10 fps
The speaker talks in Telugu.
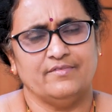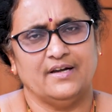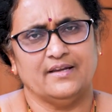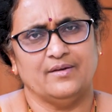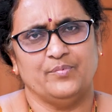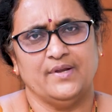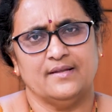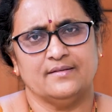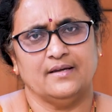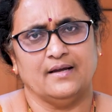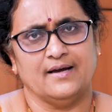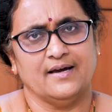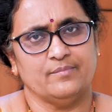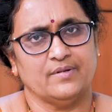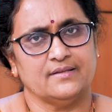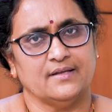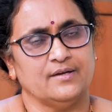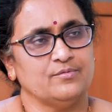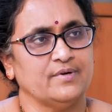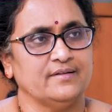వీళ్ళకి ఎప్పుడైనా సరే ఆహార
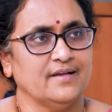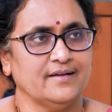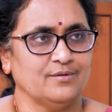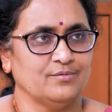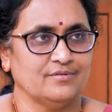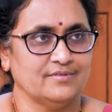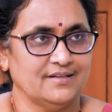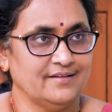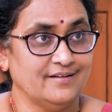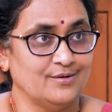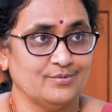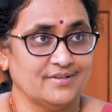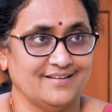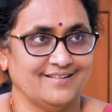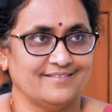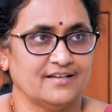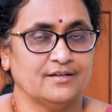పదార్థాలు ఎక్కువ ఇందాకే అనుకున్నాం హెల్దీగా ఉంటారు ఇలా